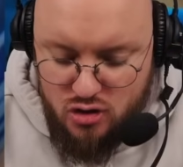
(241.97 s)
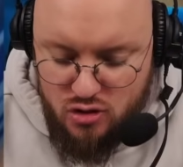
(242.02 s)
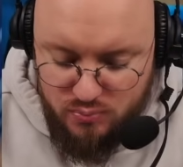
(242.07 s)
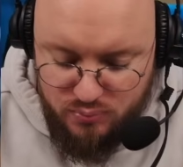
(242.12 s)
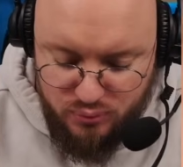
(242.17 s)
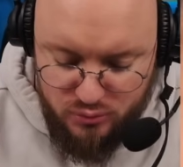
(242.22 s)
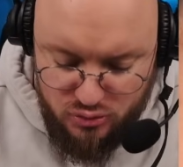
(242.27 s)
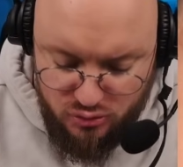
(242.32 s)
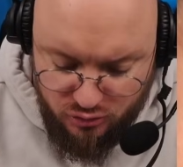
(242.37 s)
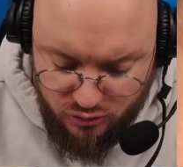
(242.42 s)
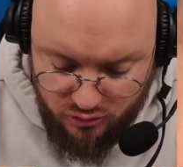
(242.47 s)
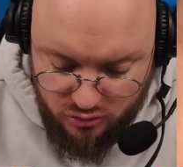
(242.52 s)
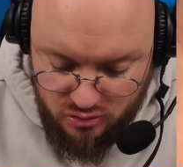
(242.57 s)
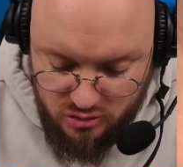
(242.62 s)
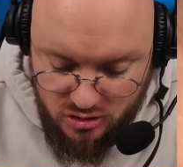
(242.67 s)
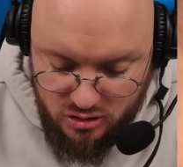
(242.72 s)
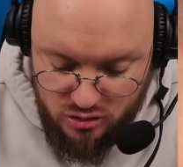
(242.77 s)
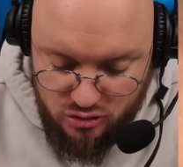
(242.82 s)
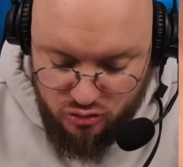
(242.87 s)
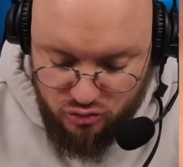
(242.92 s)
plus
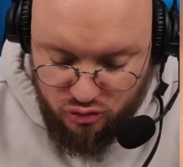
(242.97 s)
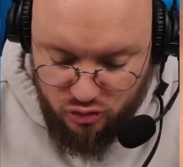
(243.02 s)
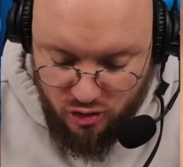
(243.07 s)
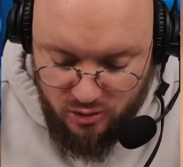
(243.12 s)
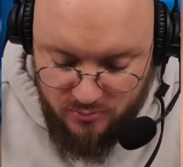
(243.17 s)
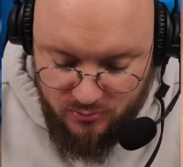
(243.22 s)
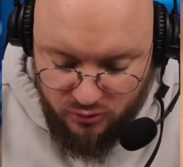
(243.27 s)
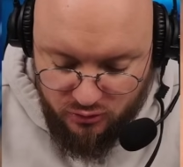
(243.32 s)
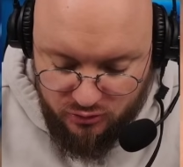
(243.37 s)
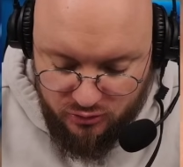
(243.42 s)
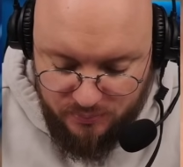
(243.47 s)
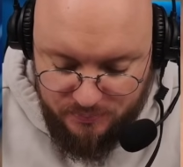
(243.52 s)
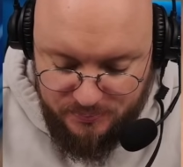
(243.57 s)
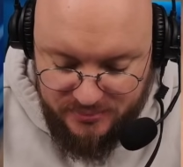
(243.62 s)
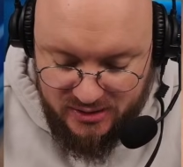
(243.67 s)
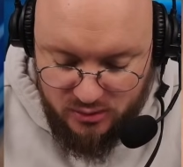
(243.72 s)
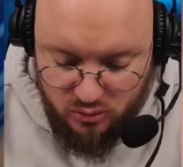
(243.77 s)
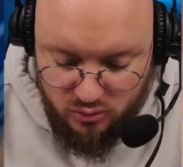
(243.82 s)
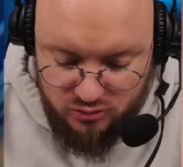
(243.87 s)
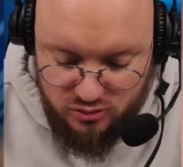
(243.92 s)
deux monstres
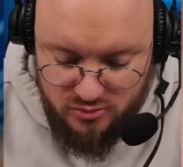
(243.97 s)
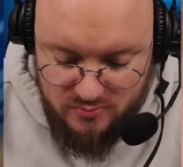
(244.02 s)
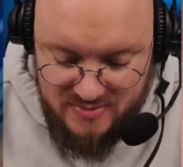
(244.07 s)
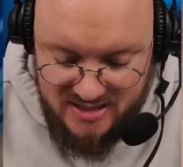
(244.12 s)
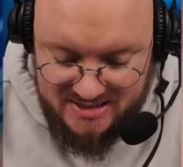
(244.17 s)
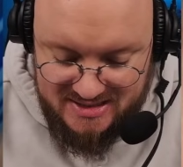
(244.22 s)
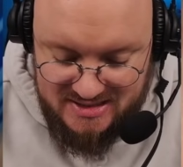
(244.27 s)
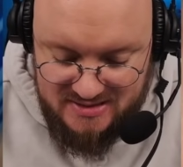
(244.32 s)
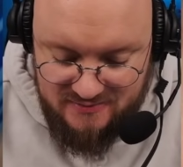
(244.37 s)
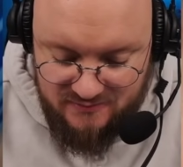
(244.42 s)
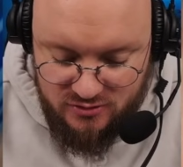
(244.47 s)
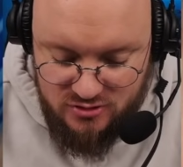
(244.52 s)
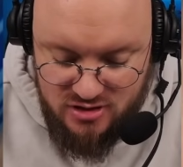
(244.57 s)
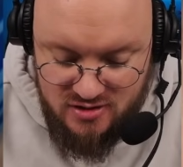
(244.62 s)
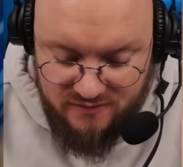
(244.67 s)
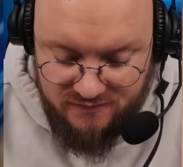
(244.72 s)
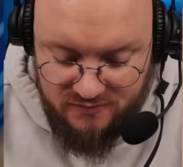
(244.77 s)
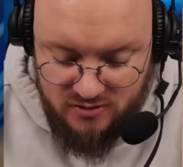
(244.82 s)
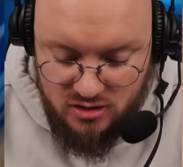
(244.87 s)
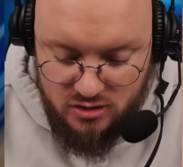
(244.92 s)
pyro de max niveau
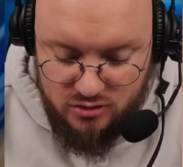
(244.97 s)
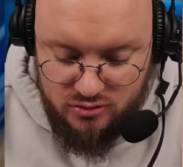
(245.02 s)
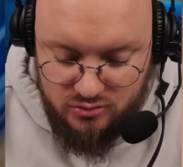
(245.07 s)
9.